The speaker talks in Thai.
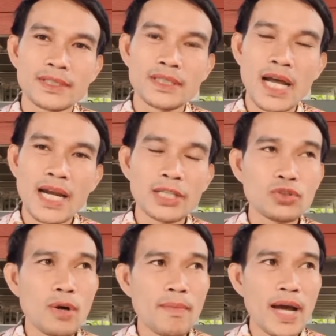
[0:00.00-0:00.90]
จากนั้น
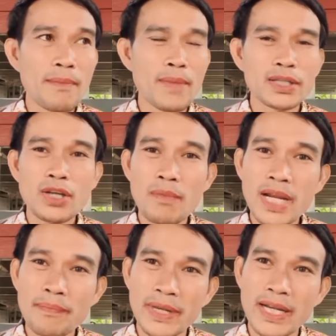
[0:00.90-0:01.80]
ต่อมามันก็ไม่
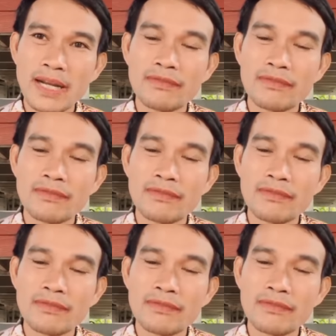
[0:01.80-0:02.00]
ได้เป็นดัง